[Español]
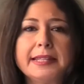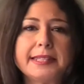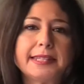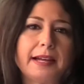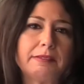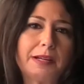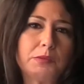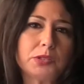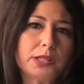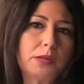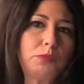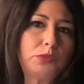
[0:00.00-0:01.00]
Si
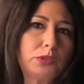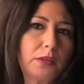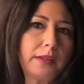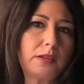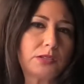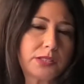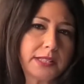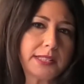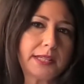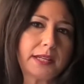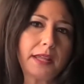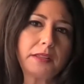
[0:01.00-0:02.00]
hablamos del mundo de los
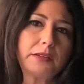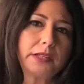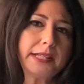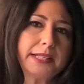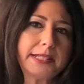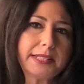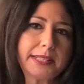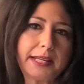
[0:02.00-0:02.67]
diseñadores,